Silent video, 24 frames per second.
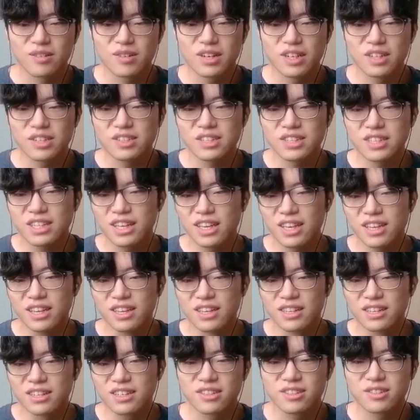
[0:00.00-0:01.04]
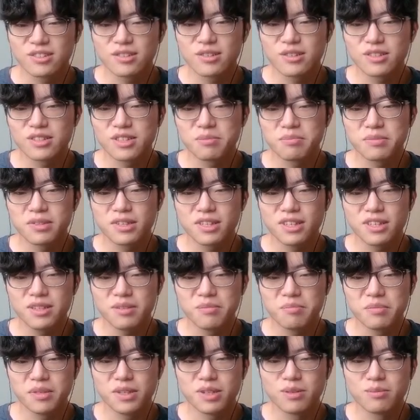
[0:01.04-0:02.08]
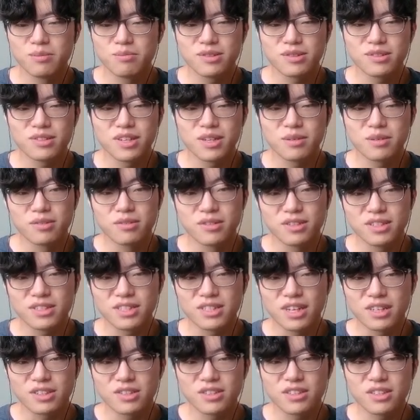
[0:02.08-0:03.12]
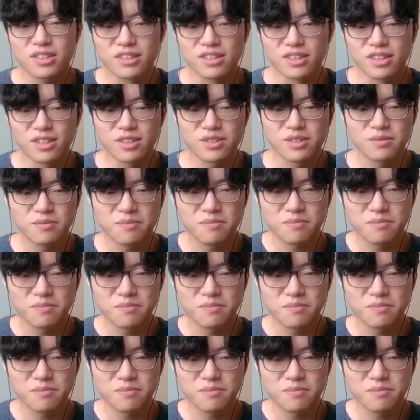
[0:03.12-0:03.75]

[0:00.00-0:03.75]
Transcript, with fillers: 과연 이게 크루얼티 프리 비건 푸드라 불릴 자격이 있나요?